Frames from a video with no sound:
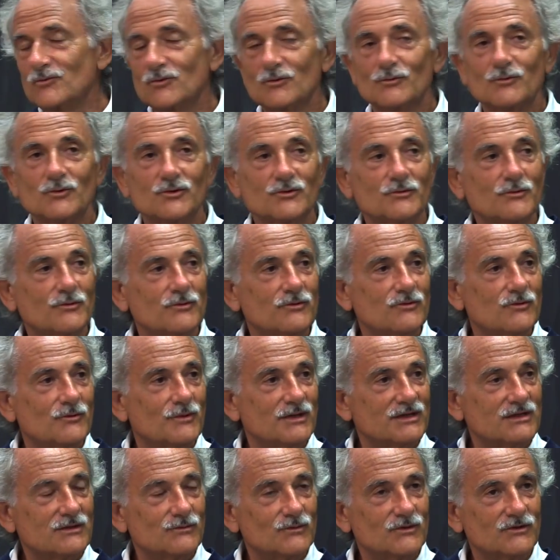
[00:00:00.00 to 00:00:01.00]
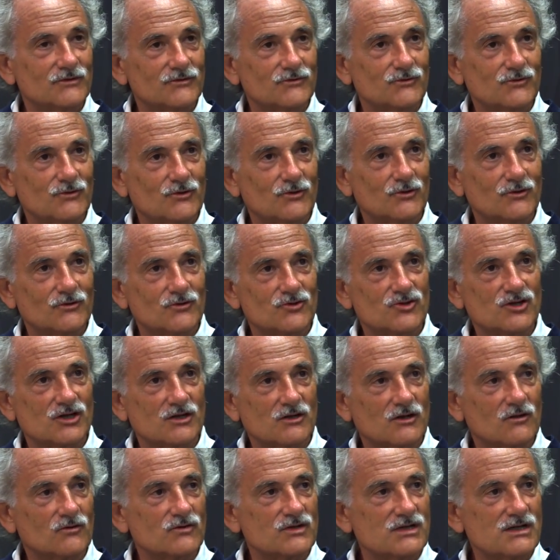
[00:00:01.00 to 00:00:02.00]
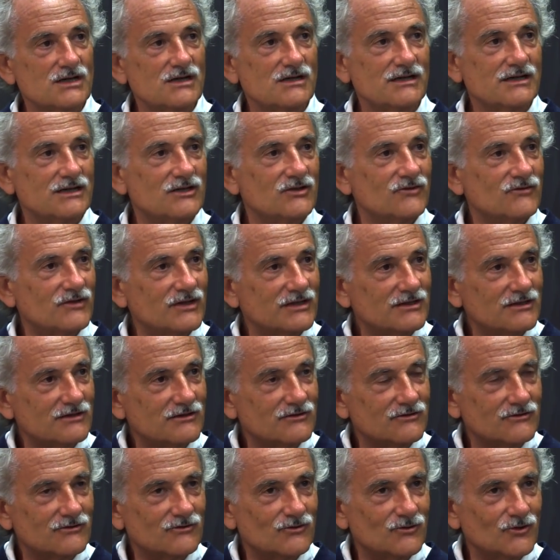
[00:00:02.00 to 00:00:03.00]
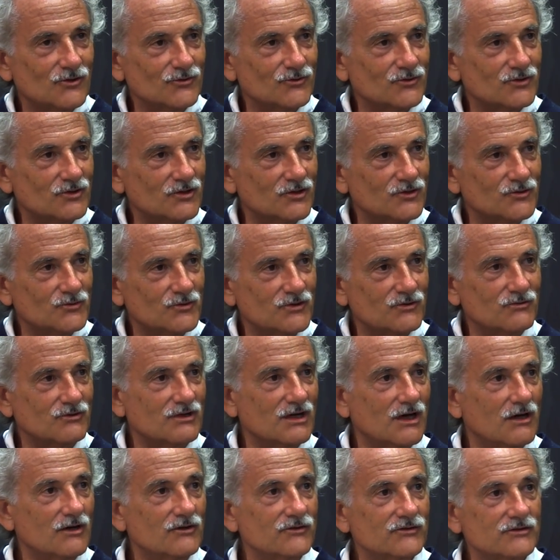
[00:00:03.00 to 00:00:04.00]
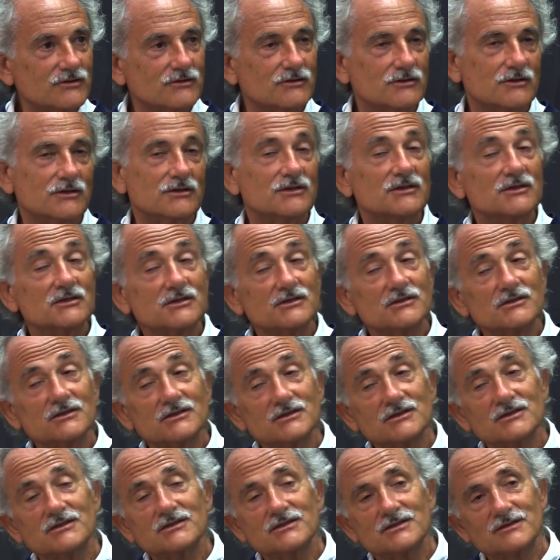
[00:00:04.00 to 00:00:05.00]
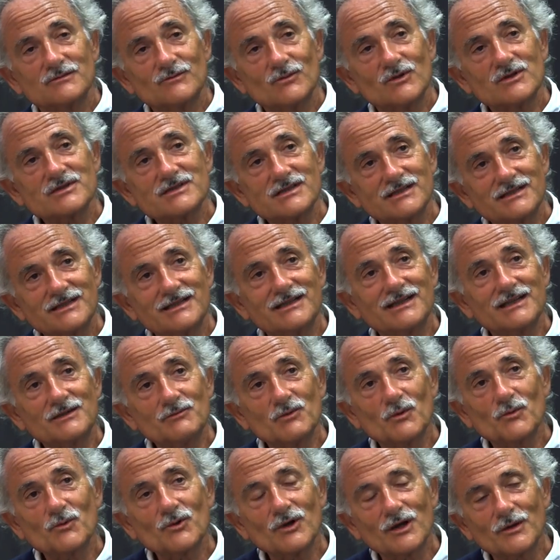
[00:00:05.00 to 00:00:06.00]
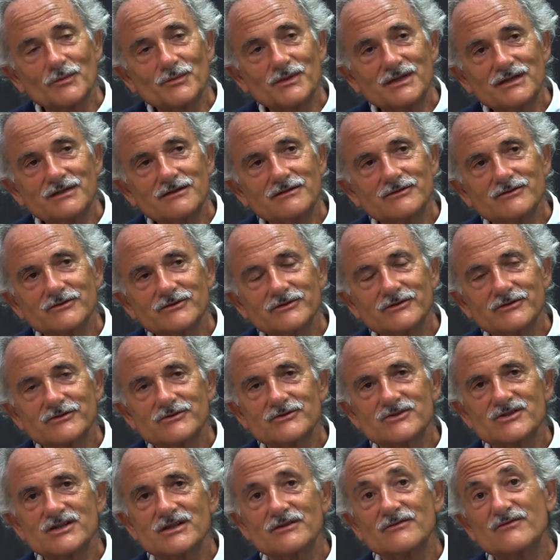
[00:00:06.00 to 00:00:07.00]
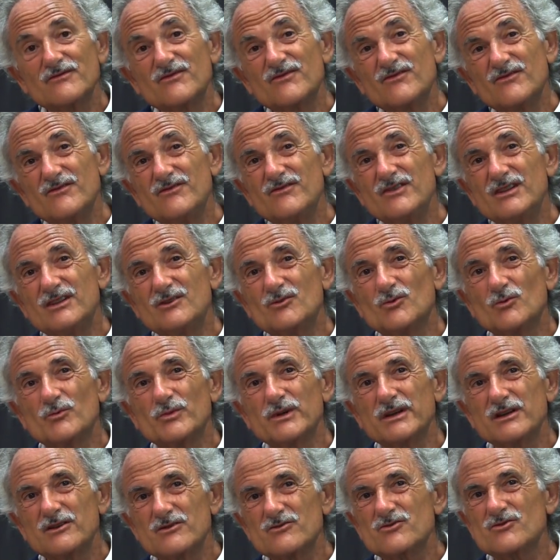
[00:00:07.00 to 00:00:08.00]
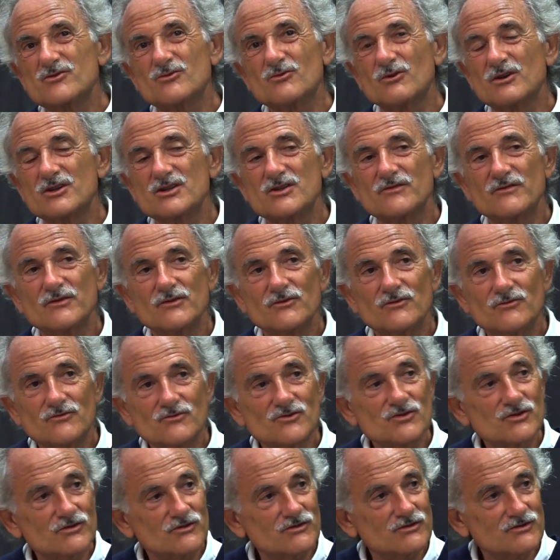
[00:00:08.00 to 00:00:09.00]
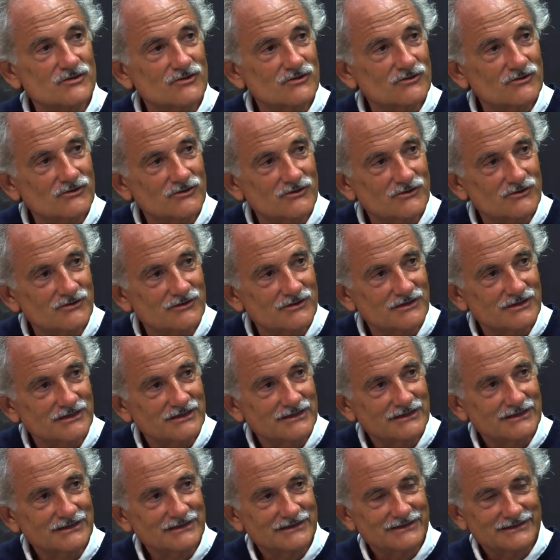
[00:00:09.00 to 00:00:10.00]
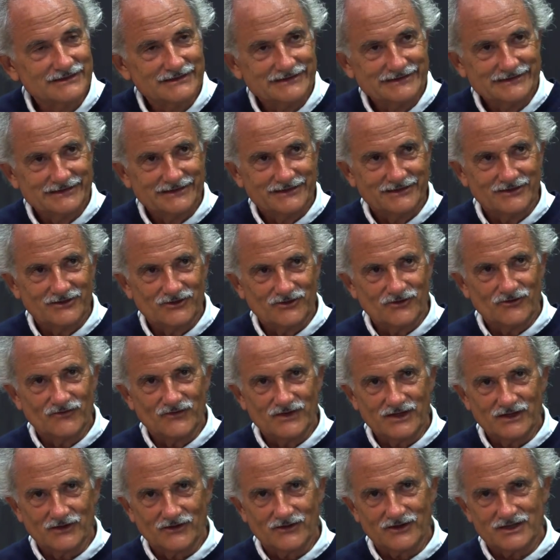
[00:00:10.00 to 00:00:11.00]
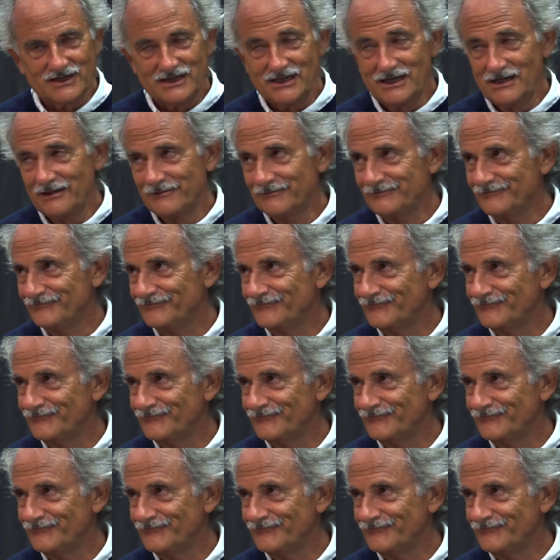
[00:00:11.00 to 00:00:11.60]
le nombre de, battements du cœur de Jacques Amptil, qui devait être de l'ordre de 38 ou 40. Moi, c'était nettement plus rapide, donc euh, j'ai vite compris que je crois que j'avais aucune chance de, devenir Amptil.